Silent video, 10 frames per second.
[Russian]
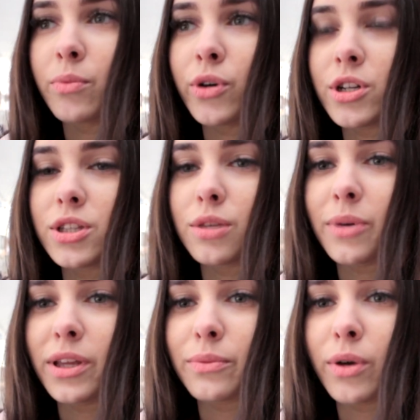мерзнет,
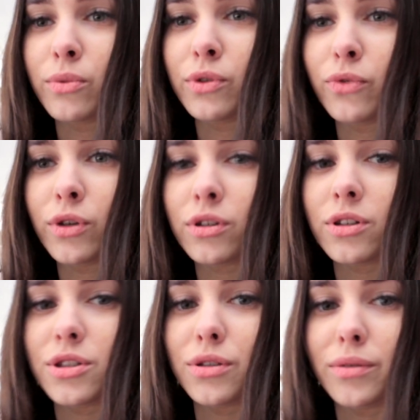поэтому я буду
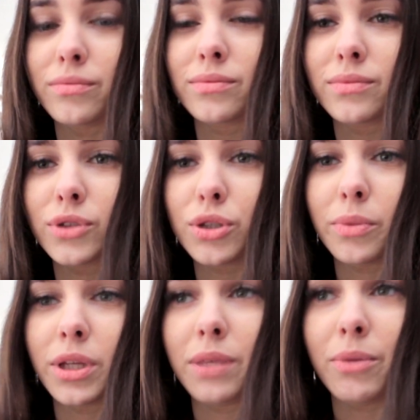фоткать ее,
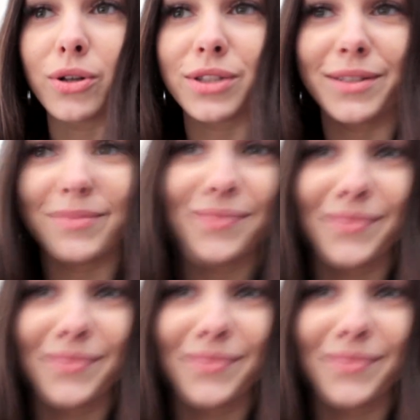чтобы она не мерзла.